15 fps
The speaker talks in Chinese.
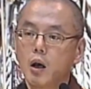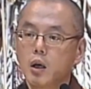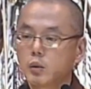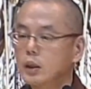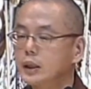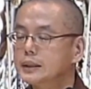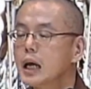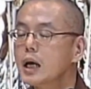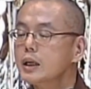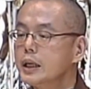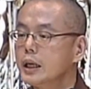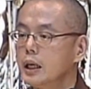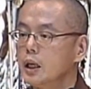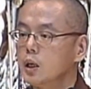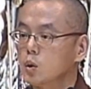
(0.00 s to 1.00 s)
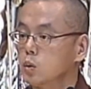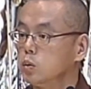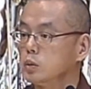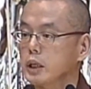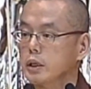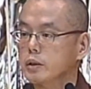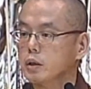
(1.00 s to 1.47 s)
所以，当你
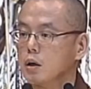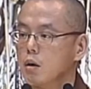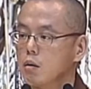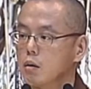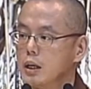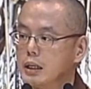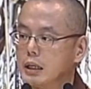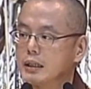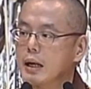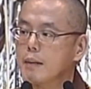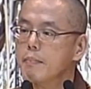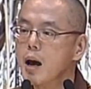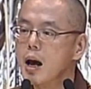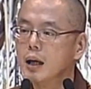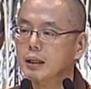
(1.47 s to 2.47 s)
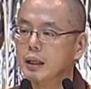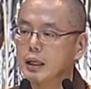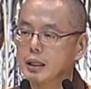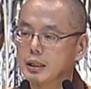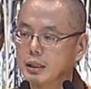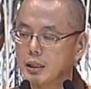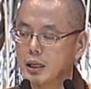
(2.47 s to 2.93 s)
苦的时候，人家骂
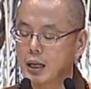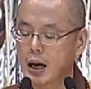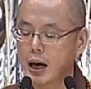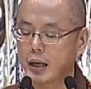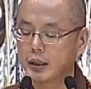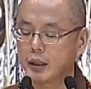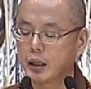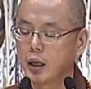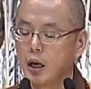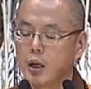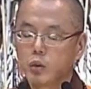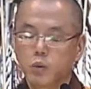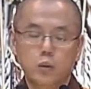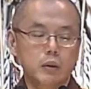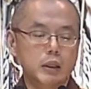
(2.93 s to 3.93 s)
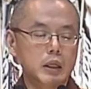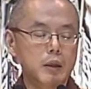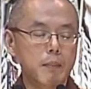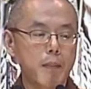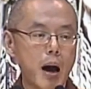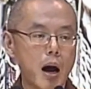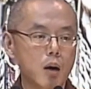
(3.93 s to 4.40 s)
你、陷害你，说你的
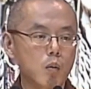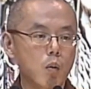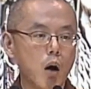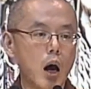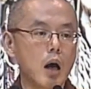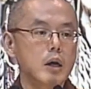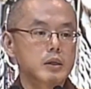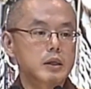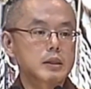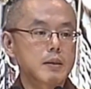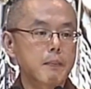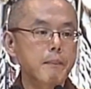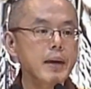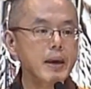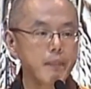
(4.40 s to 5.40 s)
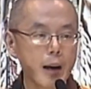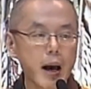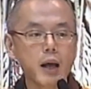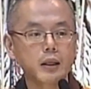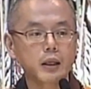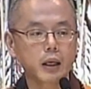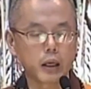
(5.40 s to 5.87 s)
八卦，甚至背
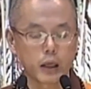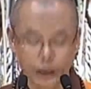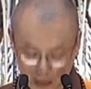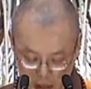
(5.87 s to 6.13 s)
叛你，